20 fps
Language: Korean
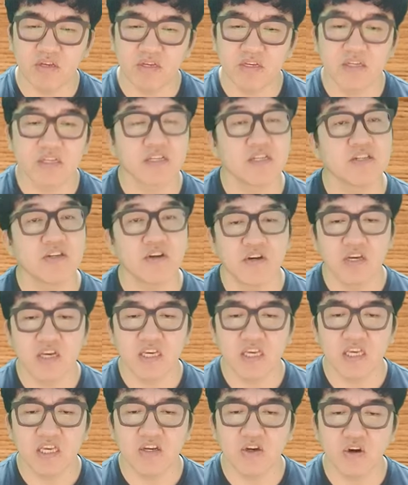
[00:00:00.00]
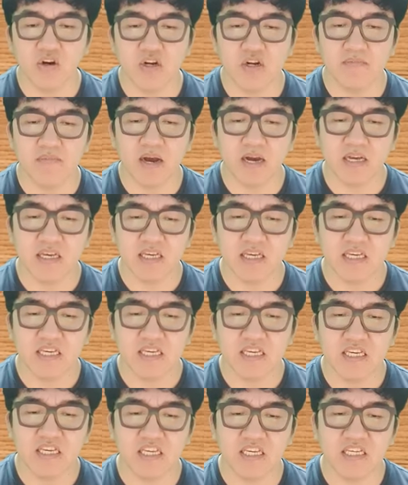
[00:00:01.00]
그죠? 이거를 막
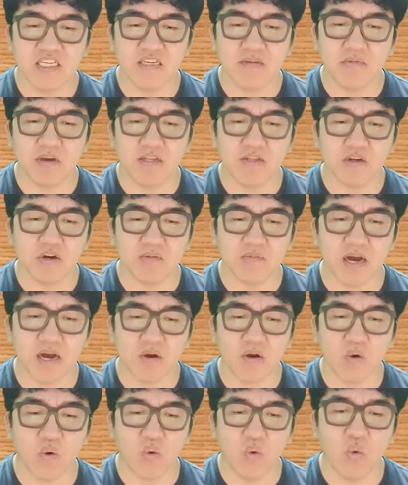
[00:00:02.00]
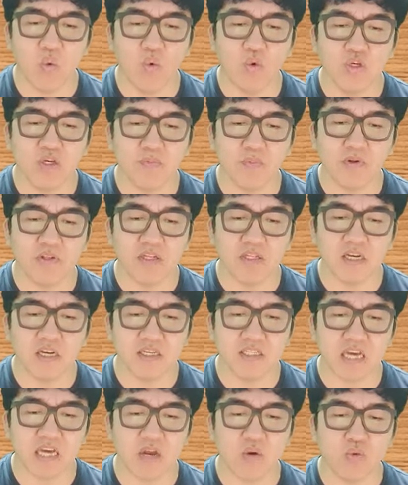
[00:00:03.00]
20에서 막
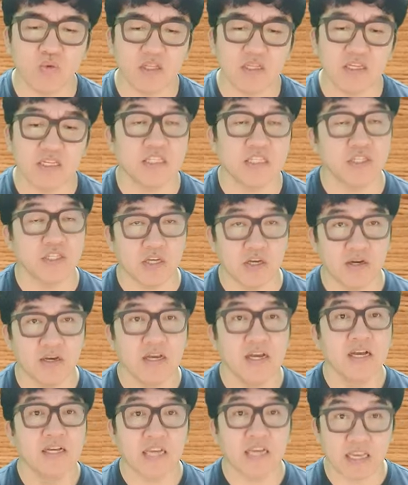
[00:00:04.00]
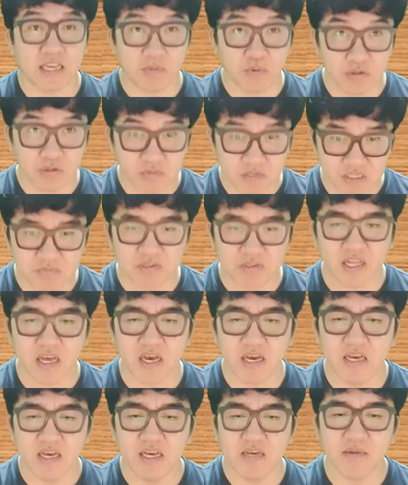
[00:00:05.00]
50%까지 쌓아놓은 애들이 있어요. 찾아보시면
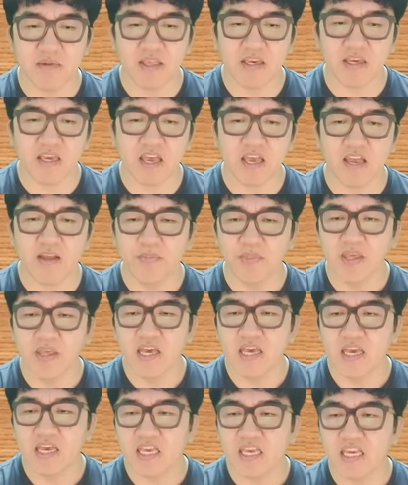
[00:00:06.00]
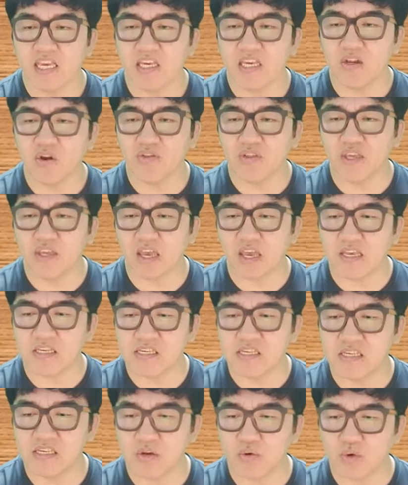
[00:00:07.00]
있습니다. 만약에 이런 게
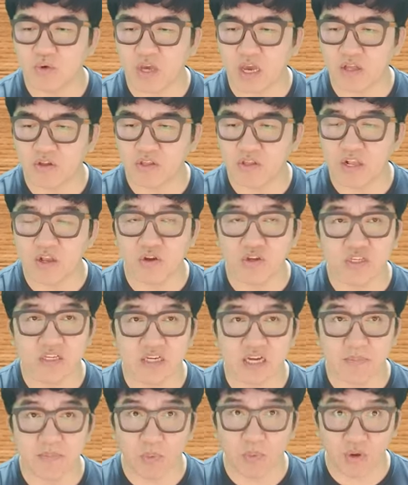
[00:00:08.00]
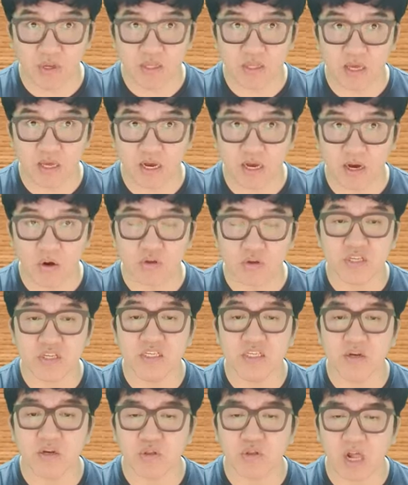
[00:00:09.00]
진짜로 개선될 여지가 보인다. 어,
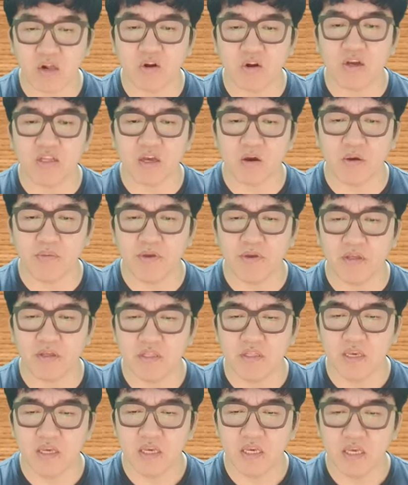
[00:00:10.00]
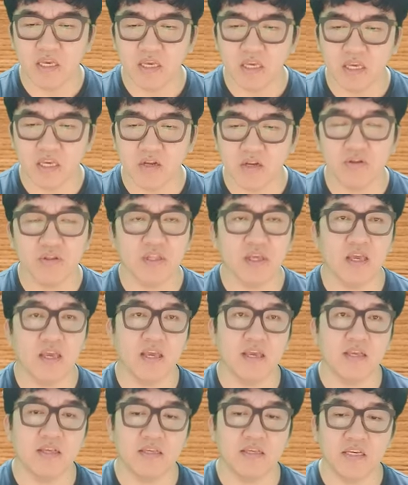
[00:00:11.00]
진짜로 될 것 같다고 하면
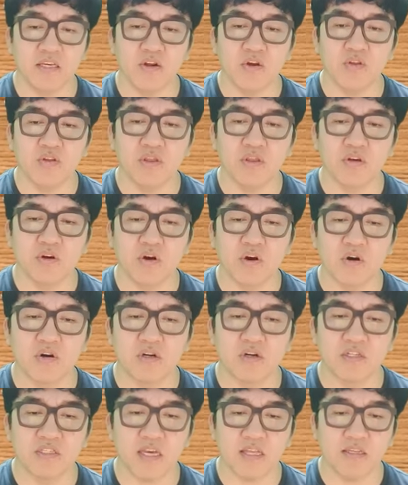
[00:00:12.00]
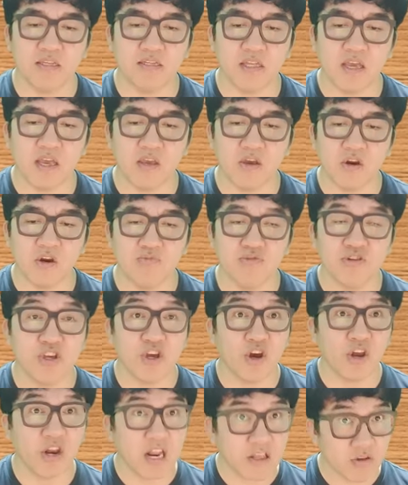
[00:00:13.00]
이런데, 이런 거를 찾는데 여러분들
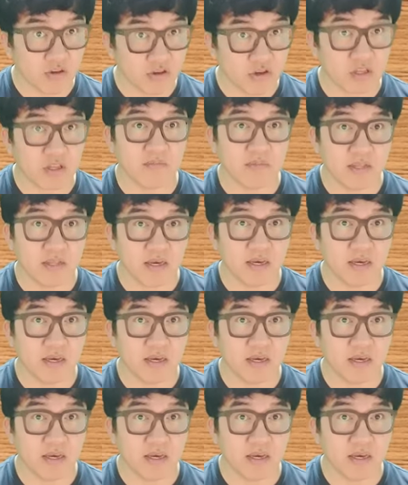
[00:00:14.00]
혈안이 되셔야 됩니다.